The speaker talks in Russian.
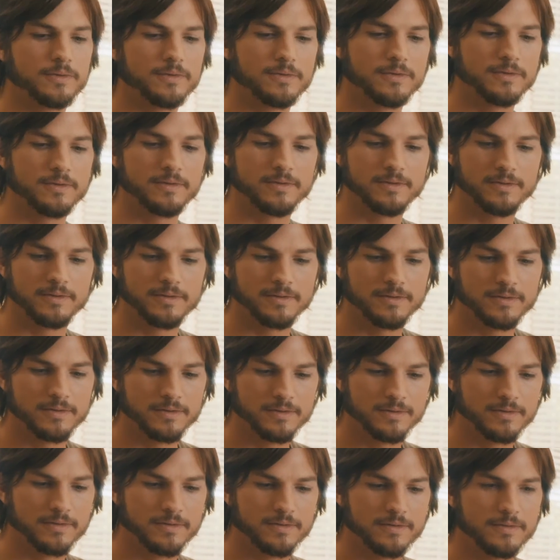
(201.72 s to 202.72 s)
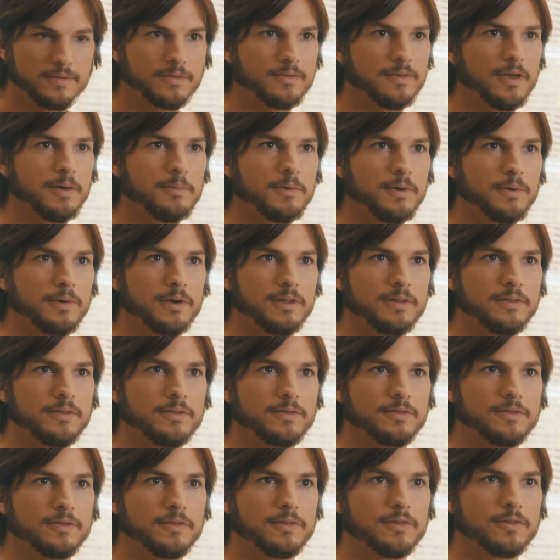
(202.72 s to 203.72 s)
Так что
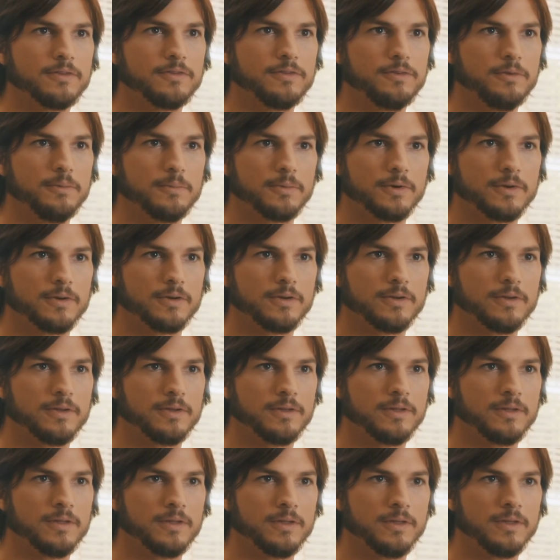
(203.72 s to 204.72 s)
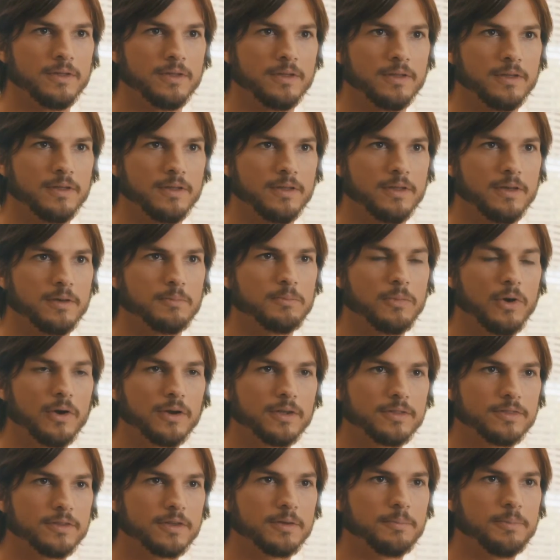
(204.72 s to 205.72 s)
презентуйте их потребителям.
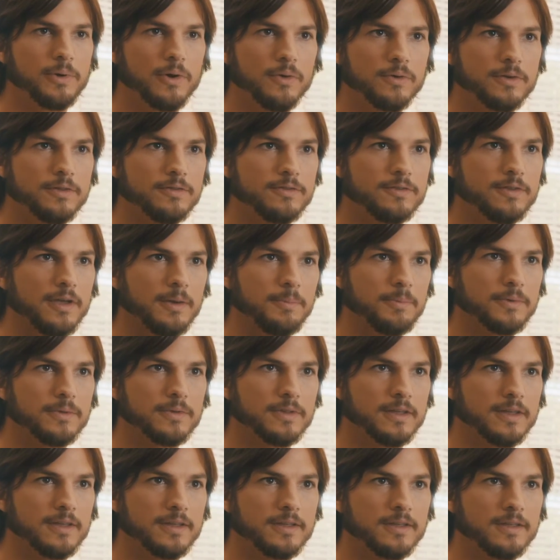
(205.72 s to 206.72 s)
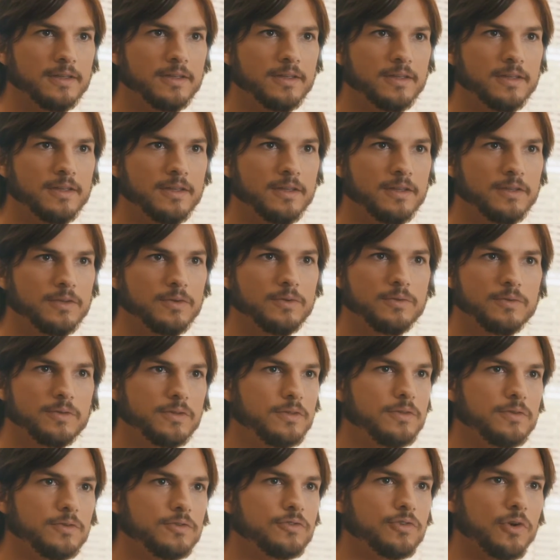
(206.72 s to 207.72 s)
А в довесок продавайте компоненты.
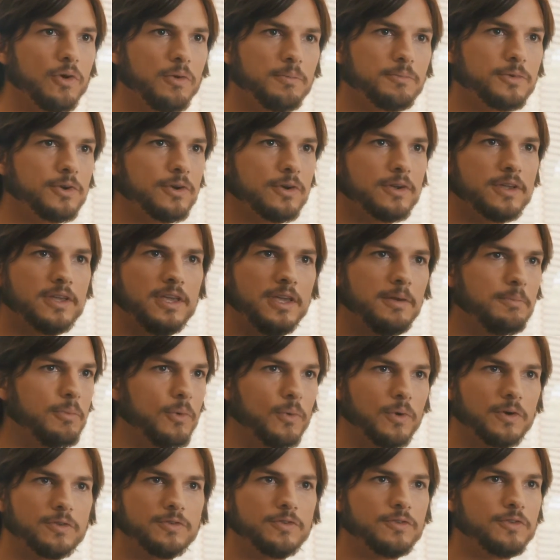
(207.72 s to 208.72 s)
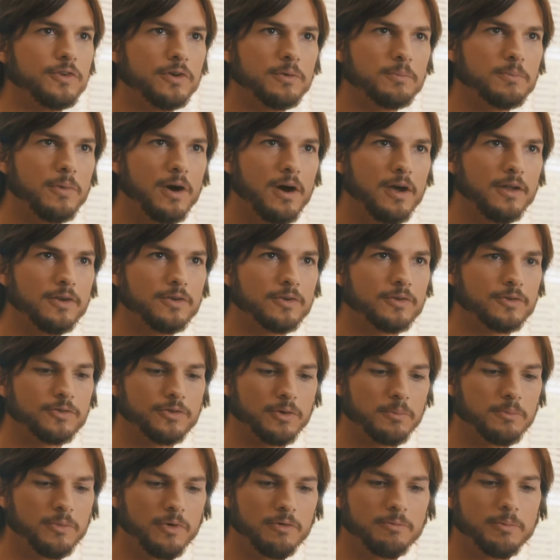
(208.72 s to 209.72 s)
Ведь у вас есть
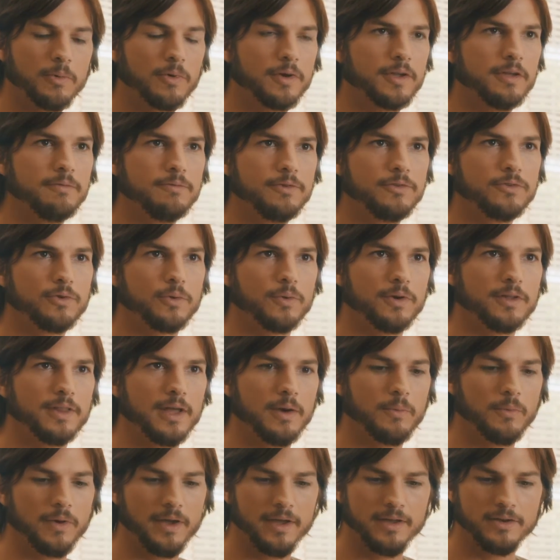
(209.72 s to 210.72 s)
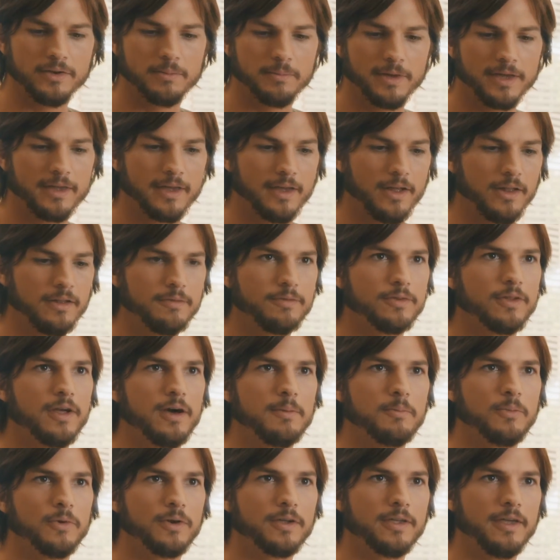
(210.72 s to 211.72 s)
клавиатуры, мониторы, вы так товары больше
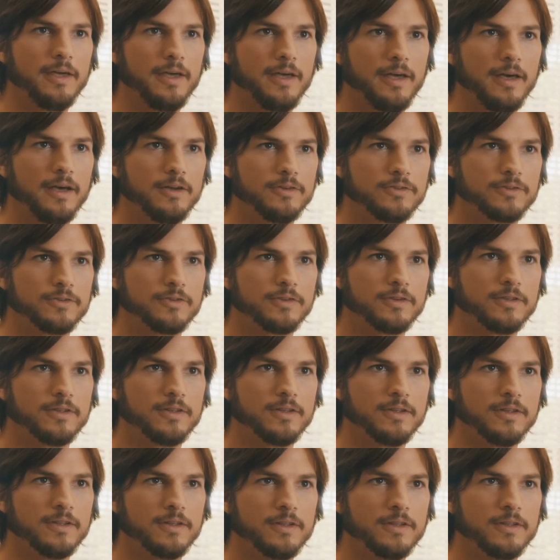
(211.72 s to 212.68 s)
продадите и заработаете больше